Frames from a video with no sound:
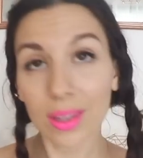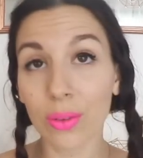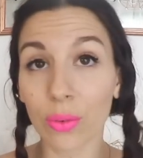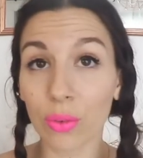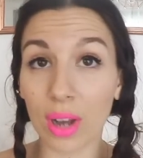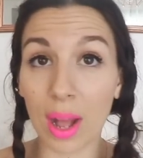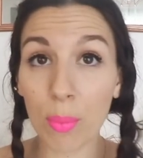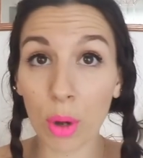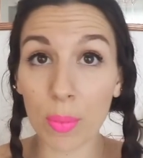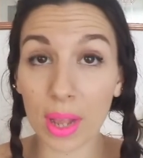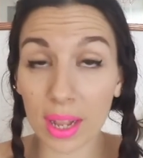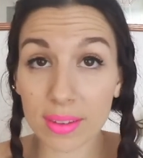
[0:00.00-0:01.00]
Donc voilà,
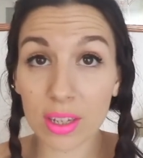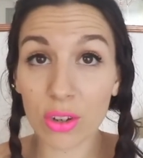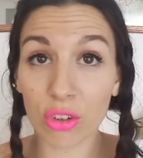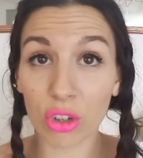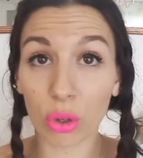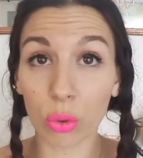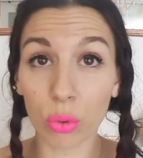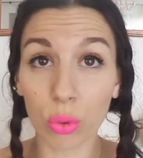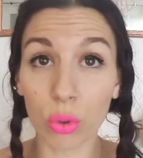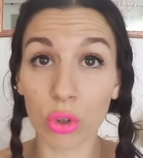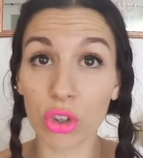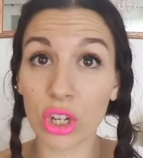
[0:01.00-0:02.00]
premier article que j'ai
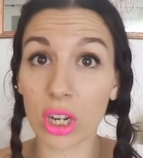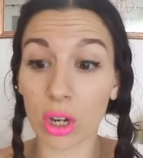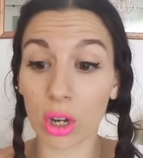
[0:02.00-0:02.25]
reçu de chez